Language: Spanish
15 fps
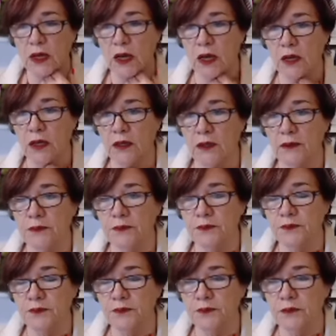Um,
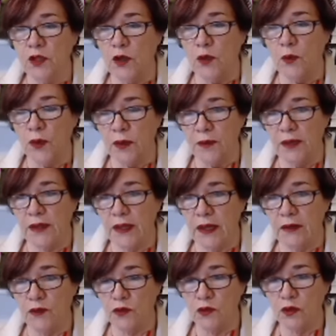y pueden mandar
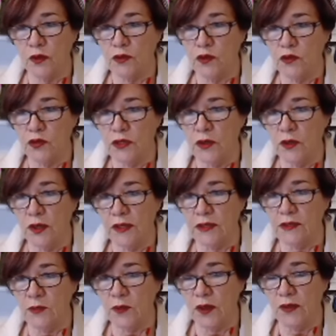las fotos de sus hijos y le
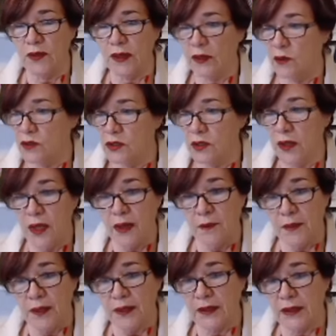hacemos la diagnosis.
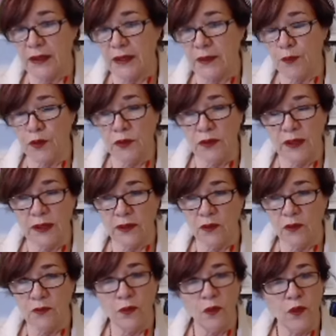Me están
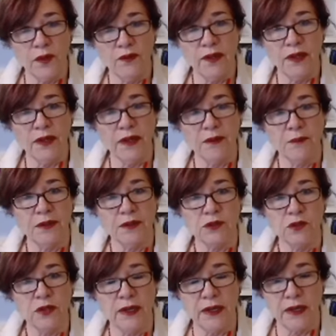respondiendo muy bien las
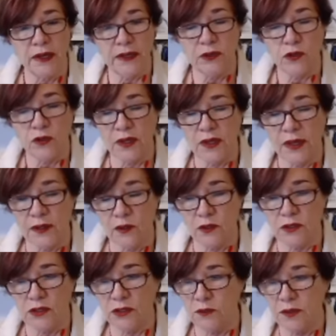personas que le he hecho
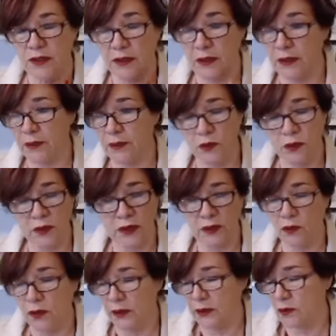diagnosis, me están
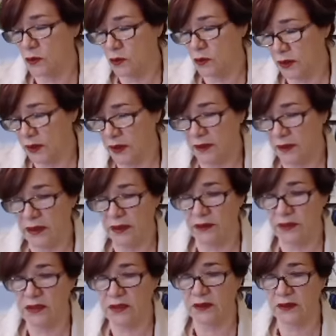respondiendo que todo lo que dije
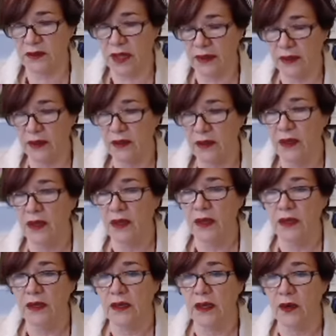estaba acertada,
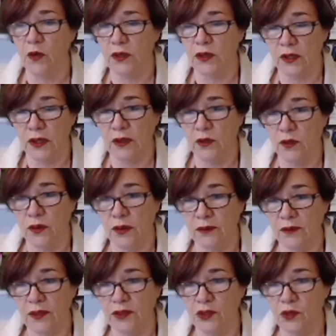que cuánta
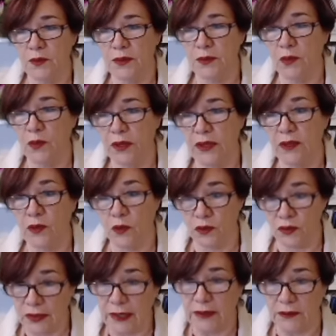ayuda, eso me pone
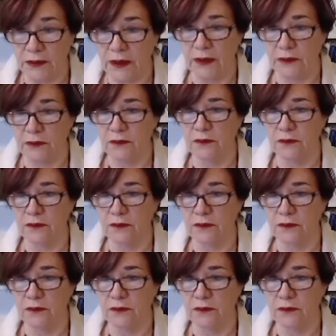contenta.